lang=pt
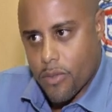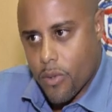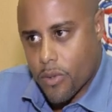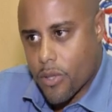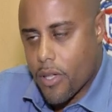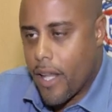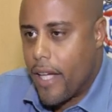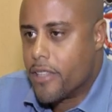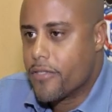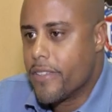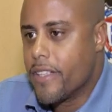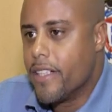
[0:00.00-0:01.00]
controlar
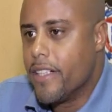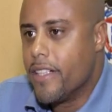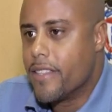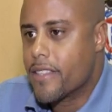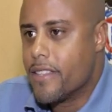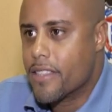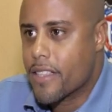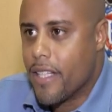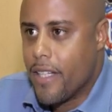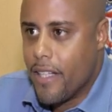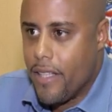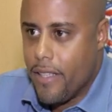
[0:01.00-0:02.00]
as finanças,
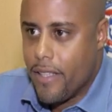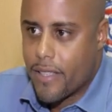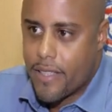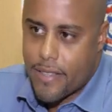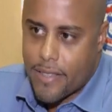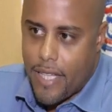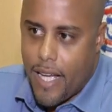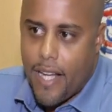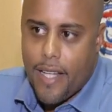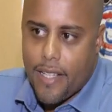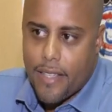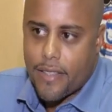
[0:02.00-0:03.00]
e,
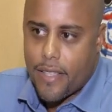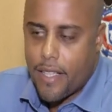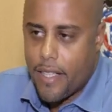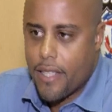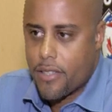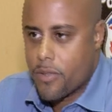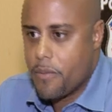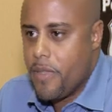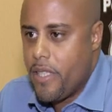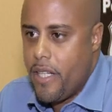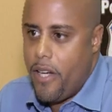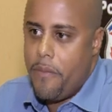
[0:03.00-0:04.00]
quiçá, até
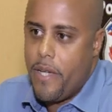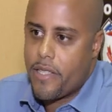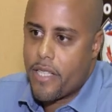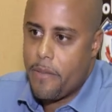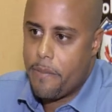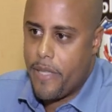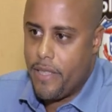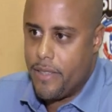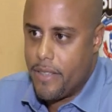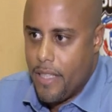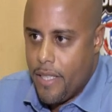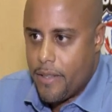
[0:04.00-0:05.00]
assumir realmente a
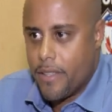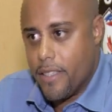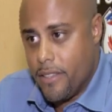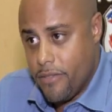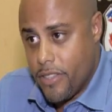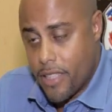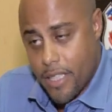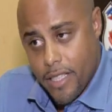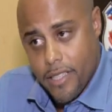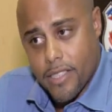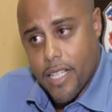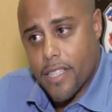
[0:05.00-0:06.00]
empresa, tendo em vista que
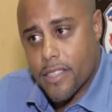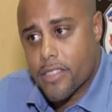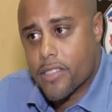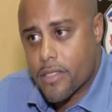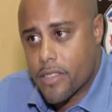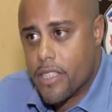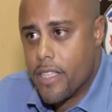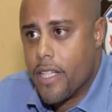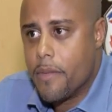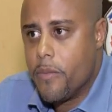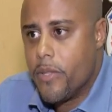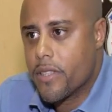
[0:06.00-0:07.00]
ele já
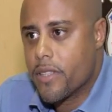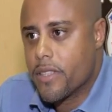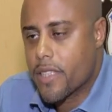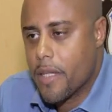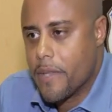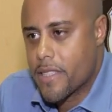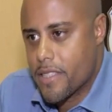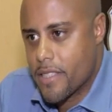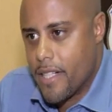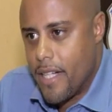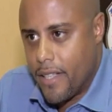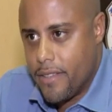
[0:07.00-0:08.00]
tinha muitas cabeças
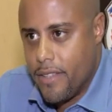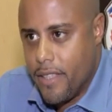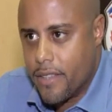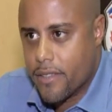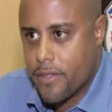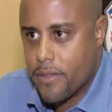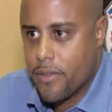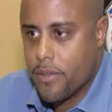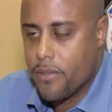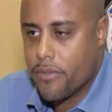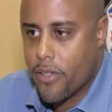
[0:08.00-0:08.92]
de gado dentro do, do